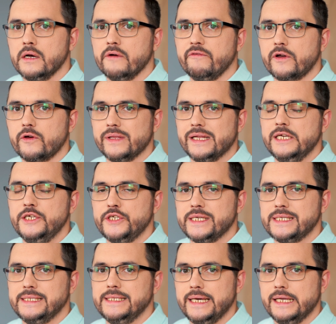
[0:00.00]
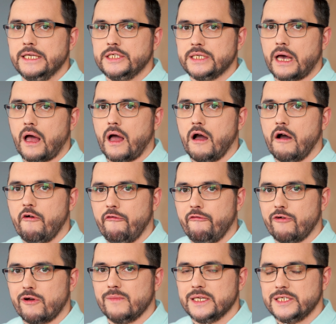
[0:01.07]
wykonaliście zdjęcia w
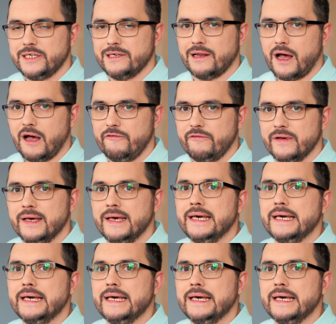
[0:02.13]
formacie RAW